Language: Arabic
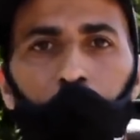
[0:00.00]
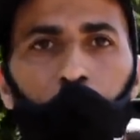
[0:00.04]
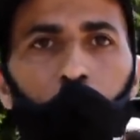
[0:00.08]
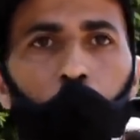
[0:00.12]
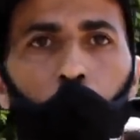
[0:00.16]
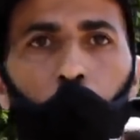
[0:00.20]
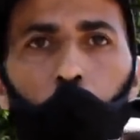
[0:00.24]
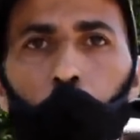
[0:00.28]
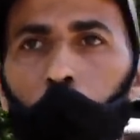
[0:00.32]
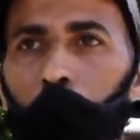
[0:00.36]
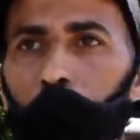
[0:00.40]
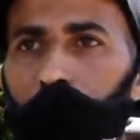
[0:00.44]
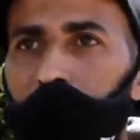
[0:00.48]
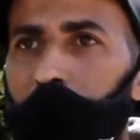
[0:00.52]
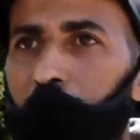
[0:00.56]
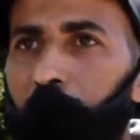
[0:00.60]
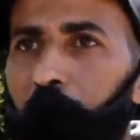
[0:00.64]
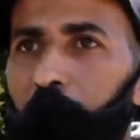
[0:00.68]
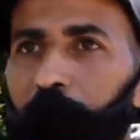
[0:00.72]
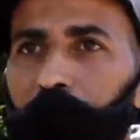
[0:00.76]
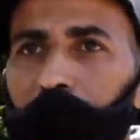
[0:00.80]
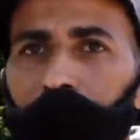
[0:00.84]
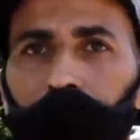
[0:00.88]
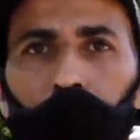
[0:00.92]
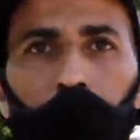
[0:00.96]
هو
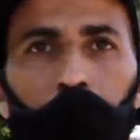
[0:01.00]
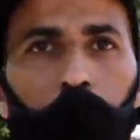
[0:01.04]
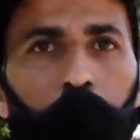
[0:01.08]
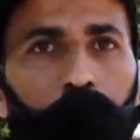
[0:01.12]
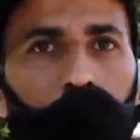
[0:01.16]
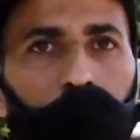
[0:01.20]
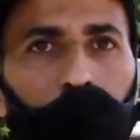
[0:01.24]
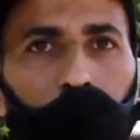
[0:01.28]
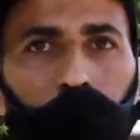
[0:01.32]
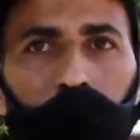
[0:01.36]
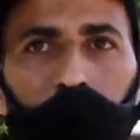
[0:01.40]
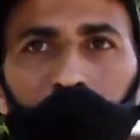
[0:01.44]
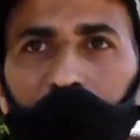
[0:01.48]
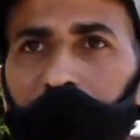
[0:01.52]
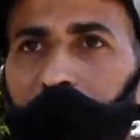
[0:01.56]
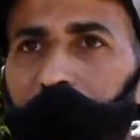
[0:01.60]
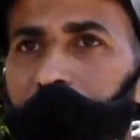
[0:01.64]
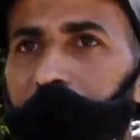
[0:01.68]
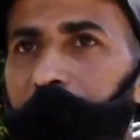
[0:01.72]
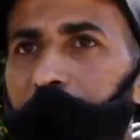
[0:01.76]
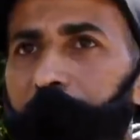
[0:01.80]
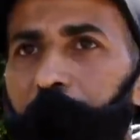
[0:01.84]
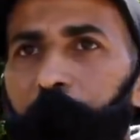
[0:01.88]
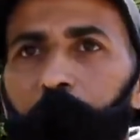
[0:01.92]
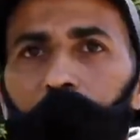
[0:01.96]
اعترف وعنده
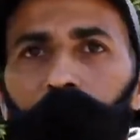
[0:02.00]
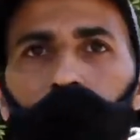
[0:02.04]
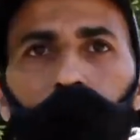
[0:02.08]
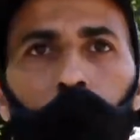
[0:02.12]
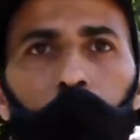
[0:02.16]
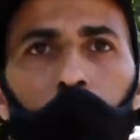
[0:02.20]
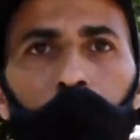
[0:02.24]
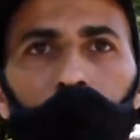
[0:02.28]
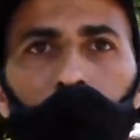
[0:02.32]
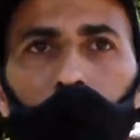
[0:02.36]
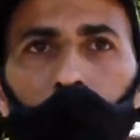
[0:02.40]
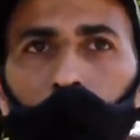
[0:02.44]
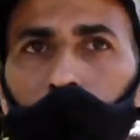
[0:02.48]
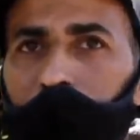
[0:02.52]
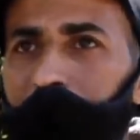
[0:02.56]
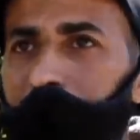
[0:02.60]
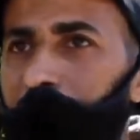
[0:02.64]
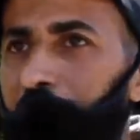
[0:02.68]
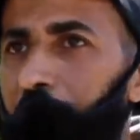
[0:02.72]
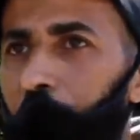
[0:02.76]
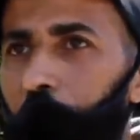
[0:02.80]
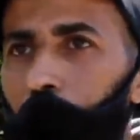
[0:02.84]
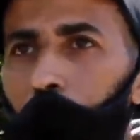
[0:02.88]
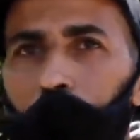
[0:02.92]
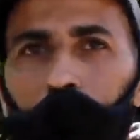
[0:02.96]
تصريحات وعنده
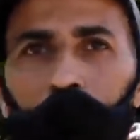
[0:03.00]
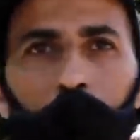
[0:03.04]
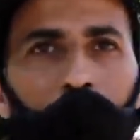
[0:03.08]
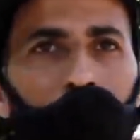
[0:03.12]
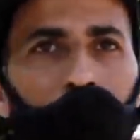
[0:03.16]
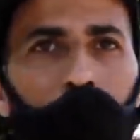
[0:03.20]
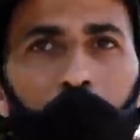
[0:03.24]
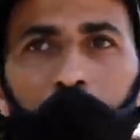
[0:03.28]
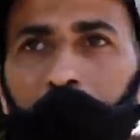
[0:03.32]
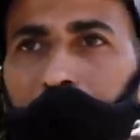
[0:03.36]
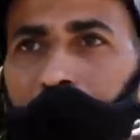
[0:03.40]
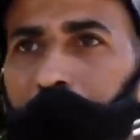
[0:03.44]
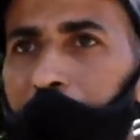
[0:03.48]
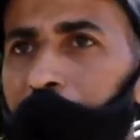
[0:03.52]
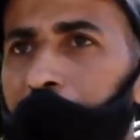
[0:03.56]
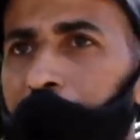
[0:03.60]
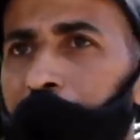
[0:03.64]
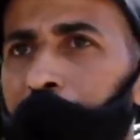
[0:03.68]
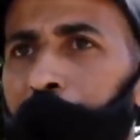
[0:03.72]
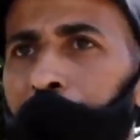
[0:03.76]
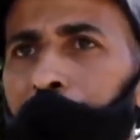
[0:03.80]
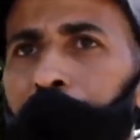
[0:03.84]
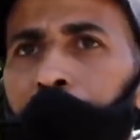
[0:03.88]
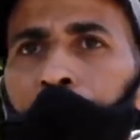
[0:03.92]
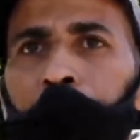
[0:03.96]
تصاور وعنده
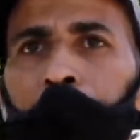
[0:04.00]
ادله